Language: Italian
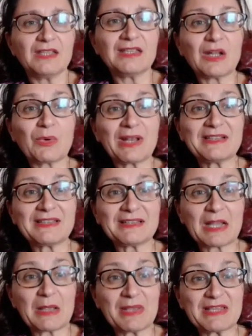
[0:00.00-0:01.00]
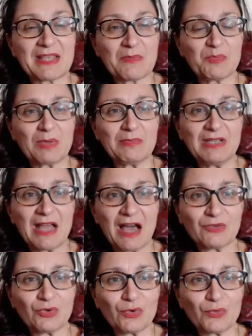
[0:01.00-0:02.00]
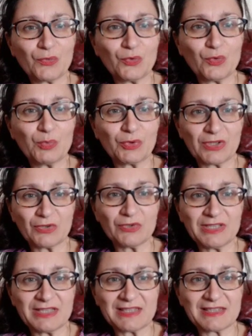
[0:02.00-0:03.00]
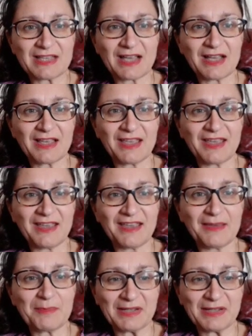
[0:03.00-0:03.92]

Nel 1943, per esempio, a Milano fu protagonista e